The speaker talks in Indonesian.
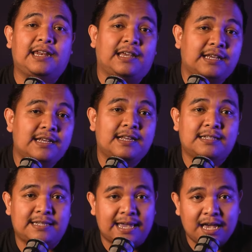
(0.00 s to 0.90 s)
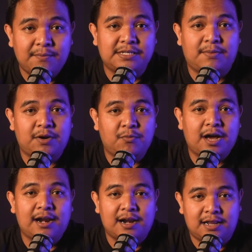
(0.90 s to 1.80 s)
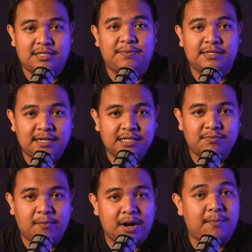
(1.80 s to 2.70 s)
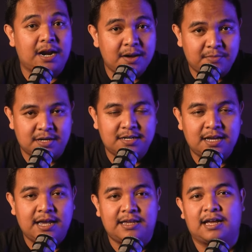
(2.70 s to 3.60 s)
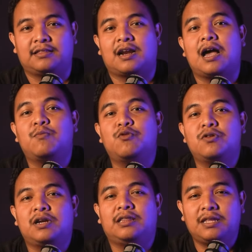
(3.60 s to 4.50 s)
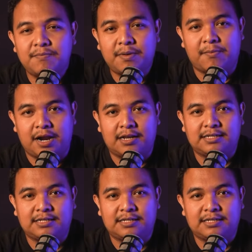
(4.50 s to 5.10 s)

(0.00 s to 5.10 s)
ini, saya bisa menemukan relasi bisnis beberapa nama yang tergabung di tim pemenangan